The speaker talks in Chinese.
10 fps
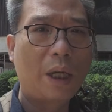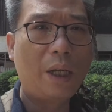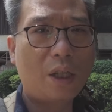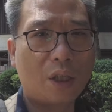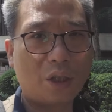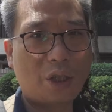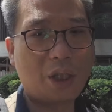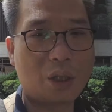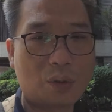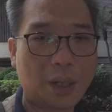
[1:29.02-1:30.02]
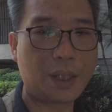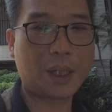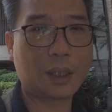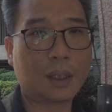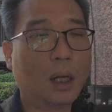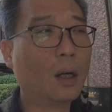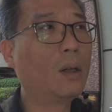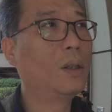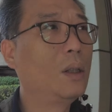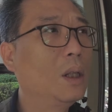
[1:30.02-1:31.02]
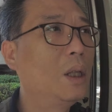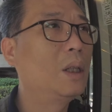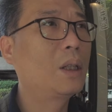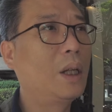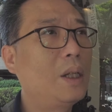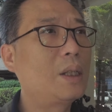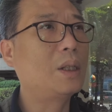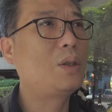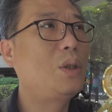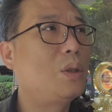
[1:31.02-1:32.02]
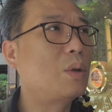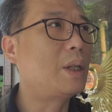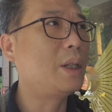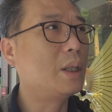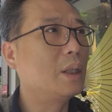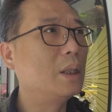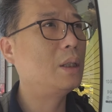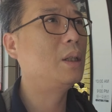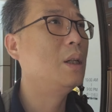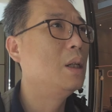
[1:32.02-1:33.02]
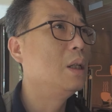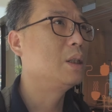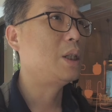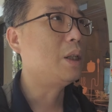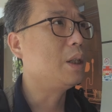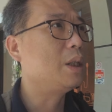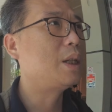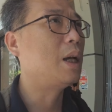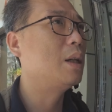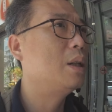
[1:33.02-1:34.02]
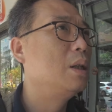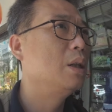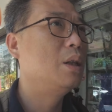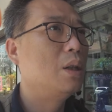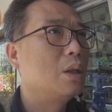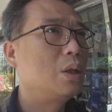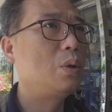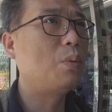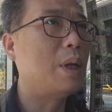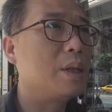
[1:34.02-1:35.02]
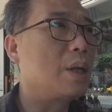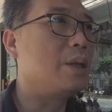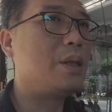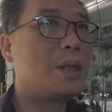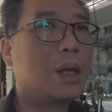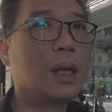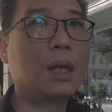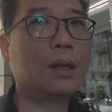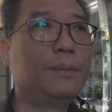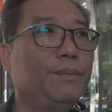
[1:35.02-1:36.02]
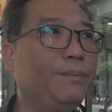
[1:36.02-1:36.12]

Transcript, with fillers: 可以舍弃专业的哈，可以舍弃专业的前提下，去完成一些